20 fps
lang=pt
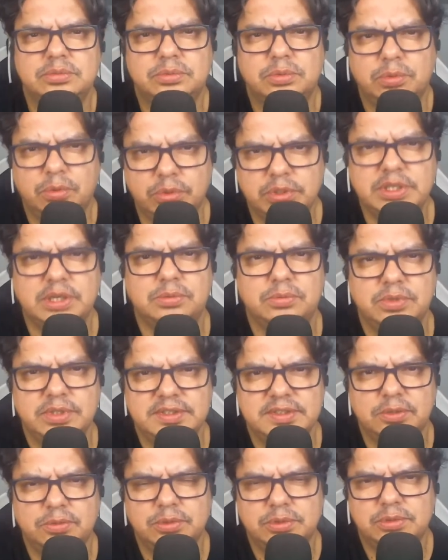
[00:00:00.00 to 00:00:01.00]
Outra
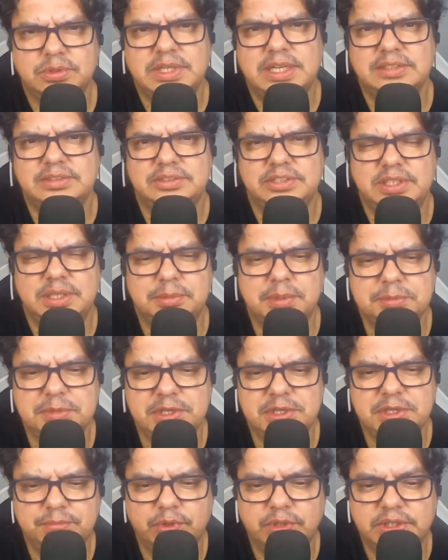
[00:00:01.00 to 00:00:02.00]
coisa, outro dado
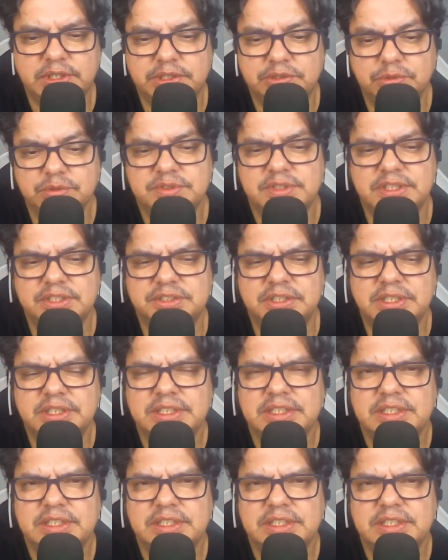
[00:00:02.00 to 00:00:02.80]
extremamente importante. Ou seja,